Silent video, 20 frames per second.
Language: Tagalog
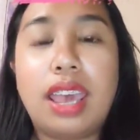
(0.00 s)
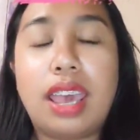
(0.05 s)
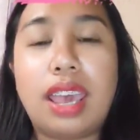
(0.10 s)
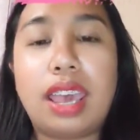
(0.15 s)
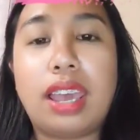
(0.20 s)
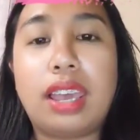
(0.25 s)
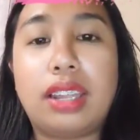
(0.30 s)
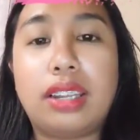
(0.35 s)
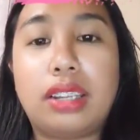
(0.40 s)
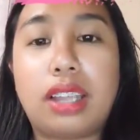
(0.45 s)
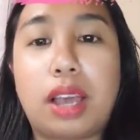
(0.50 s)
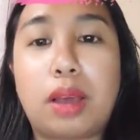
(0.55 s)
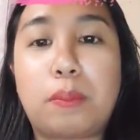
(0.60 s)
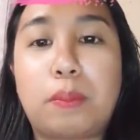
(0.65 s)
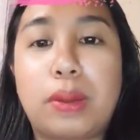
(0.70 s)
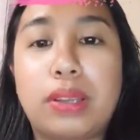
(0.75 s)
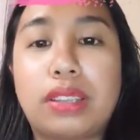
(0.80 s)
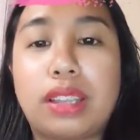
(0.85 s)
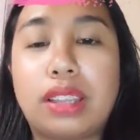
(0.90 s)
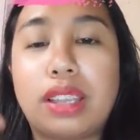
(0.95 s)
And
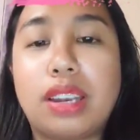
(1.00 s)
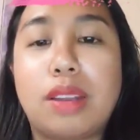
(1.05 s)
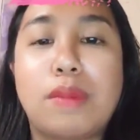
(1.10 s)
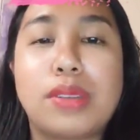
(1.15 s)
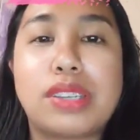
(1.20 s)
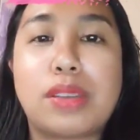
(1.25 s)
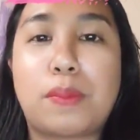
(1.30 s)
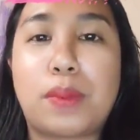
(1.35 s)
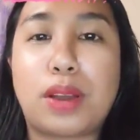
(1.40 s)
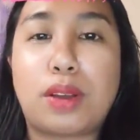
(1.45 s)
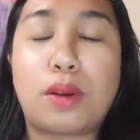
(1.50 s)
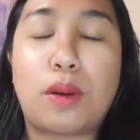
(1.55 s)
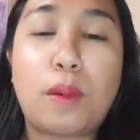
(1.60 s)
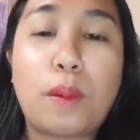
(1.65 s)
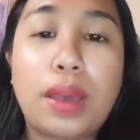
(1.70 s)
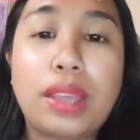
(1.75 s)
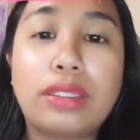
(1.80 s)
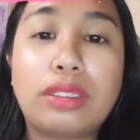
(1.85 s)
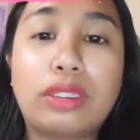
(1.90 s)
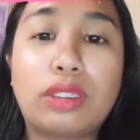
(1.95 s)
uh, pagdating naman sa
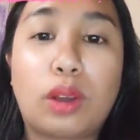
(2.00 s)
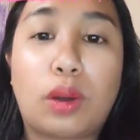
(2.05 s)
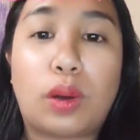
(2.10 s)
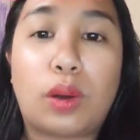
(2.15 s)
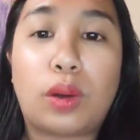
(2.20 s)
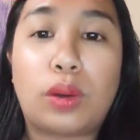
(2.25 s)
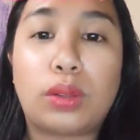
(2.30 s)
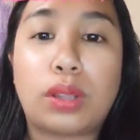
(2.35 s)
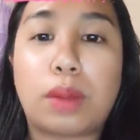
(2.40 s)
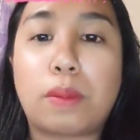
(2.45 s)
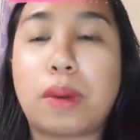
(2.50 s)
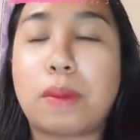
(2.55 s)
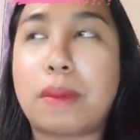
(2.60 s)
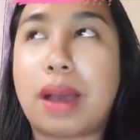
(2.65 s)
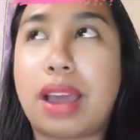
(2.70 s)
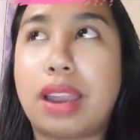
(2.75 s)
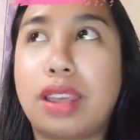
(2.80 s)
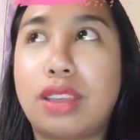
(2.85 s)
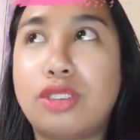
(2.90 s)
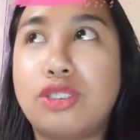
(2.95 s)
pagkukwento,
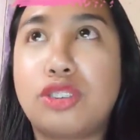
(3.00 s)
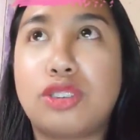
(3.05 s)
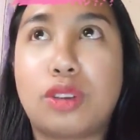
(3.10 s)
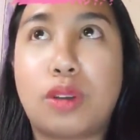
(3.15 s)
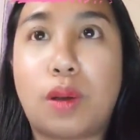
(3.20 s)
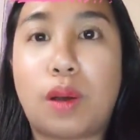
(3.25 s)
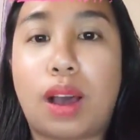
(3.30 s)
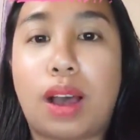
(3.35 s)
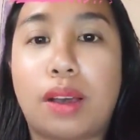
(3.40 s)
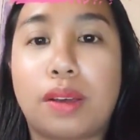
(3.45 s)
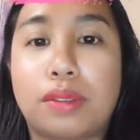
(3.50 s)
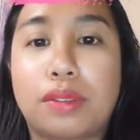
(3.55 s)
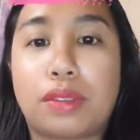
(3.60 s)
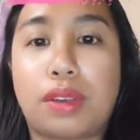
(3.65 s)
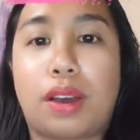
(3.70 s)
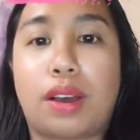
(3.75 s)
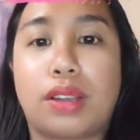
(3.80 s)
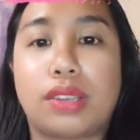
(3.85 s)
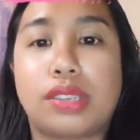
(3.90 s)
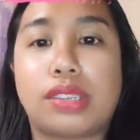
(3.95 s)
namamanage ko ang
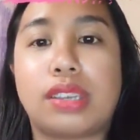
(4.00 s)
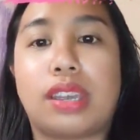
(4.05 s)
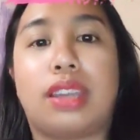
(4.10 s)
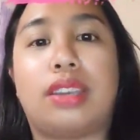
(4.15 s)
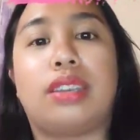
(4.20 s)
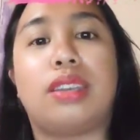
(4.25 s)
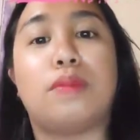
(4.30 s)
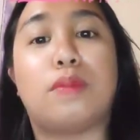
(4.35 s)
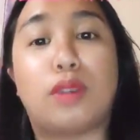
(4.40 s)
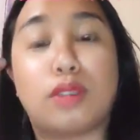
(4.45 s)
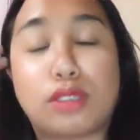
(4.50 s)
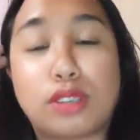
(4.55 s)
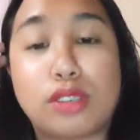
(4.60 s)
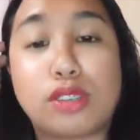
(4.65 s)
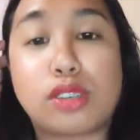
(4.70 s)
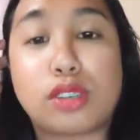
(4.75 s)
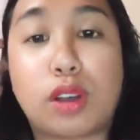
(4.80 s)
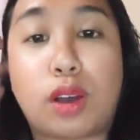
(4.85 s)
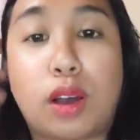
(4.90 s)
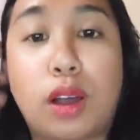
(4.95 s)
thoughts and
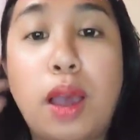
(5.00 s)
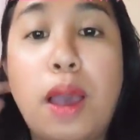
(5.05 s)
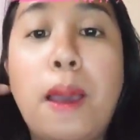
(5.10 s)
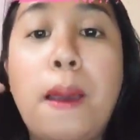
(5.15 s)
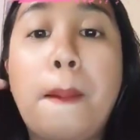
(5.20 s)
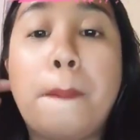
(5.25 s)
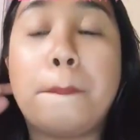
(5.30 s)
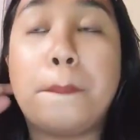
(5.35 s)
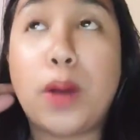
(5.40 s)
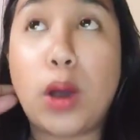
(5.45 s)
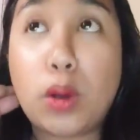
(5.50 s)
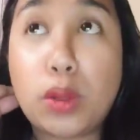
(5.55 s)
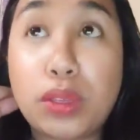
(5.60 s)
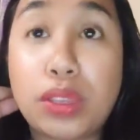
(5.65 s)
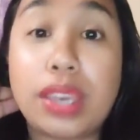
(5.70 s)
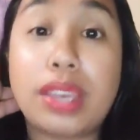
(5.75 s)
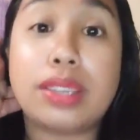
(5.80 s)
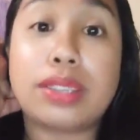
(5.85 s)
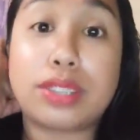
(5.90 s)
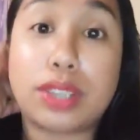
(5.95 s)
emotions ko
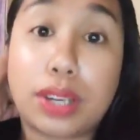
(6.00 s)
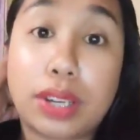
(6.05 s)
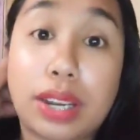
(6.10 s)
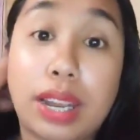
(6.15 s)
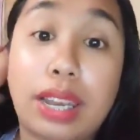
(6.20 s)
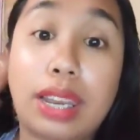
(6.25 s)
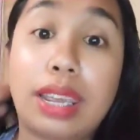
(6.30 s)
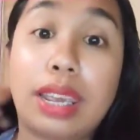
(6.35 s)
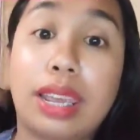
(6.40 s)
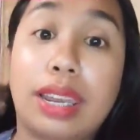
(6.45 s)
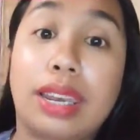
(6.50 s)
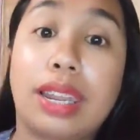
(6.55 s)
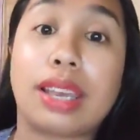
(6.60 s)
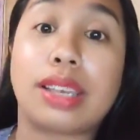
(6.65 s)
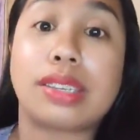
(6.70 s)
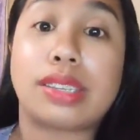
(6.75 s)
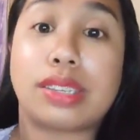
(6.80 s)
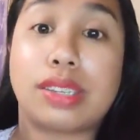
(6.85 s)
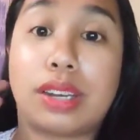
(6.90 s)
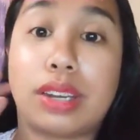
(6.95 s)
both internally and
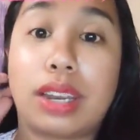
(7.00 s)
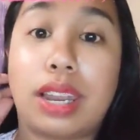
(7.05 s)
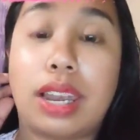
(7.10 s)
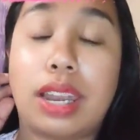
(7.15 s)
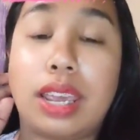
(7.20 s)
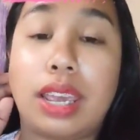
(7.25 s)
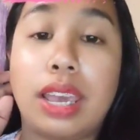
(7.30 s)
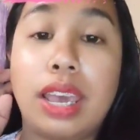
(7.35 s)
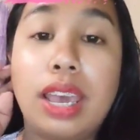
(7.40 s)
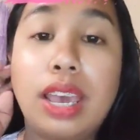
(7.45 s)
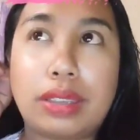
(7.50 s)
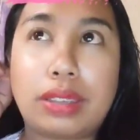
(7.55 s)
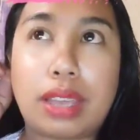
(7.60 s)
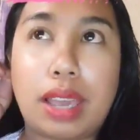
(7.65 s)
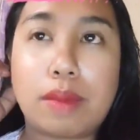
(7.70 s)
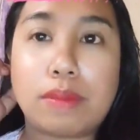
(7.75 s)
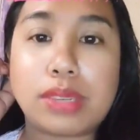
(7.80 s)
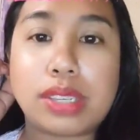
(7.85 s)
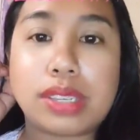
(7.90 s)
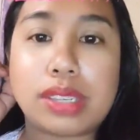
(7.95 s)
externally. May
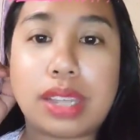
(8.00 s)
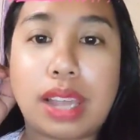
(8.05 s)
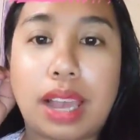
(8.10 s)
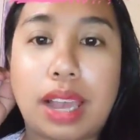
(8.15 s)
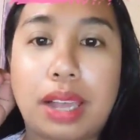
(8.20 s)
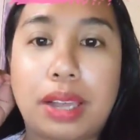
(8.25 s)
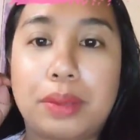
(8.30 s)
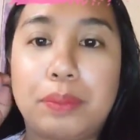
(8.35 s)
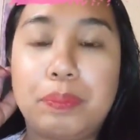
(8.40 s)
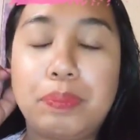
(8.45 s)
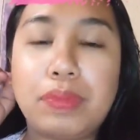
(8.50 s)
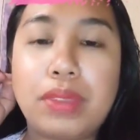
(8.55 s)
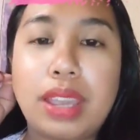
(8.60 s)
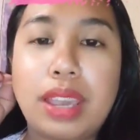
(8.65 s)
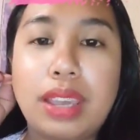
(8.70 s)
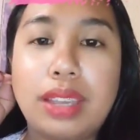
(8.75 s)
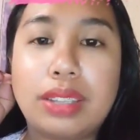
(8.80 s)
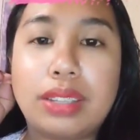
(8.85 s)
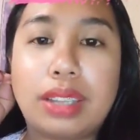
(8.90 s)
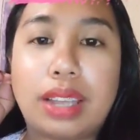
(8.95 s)
times na
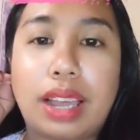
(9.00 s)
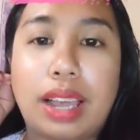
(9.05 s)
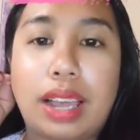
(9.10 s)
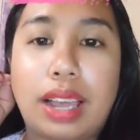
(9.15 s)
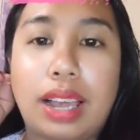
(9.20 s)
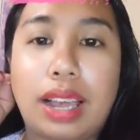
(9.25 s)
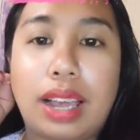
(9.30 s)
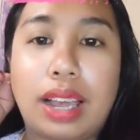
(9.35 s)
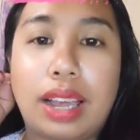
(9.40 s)
na